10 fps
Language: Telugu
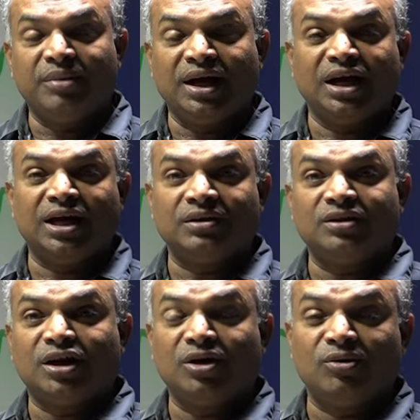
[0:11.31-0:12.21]
బంగారం
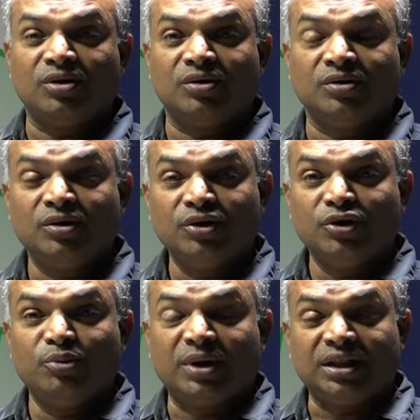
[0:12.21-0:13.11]
ధరలో ఉండడం
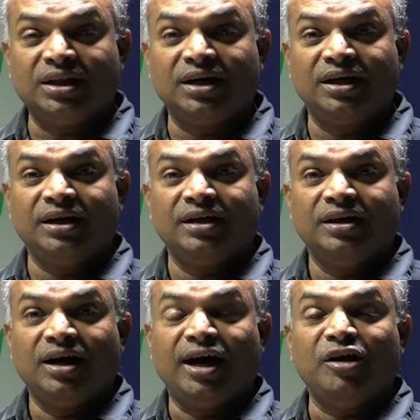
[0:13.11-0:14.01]
ఇప్పుడు అందరినీ
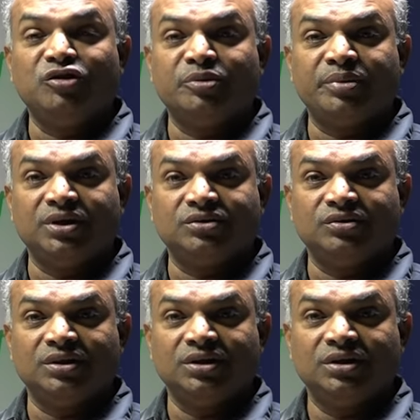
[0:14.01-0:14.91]

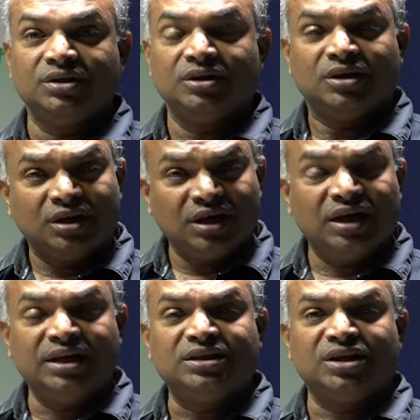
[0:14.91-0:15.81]
ఆలోచింపజేస్తుంది
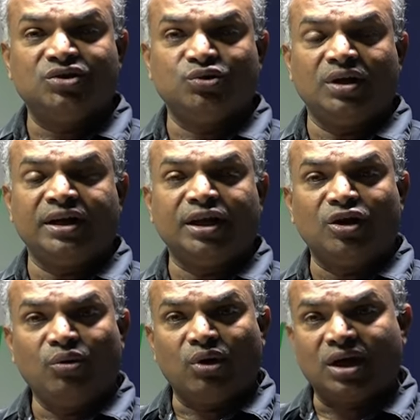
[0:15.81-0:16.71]
గడిచిన జూలై
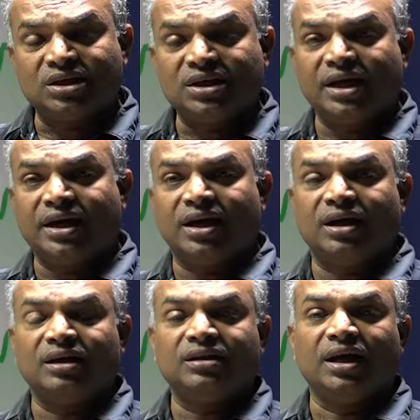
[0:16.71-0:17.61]
నెలలో ఒక్కసారిగా
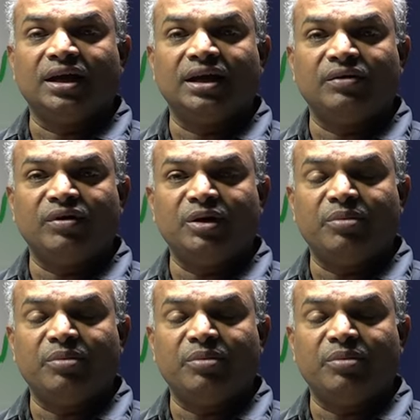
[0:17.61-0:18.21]
తగ్గినటువంటి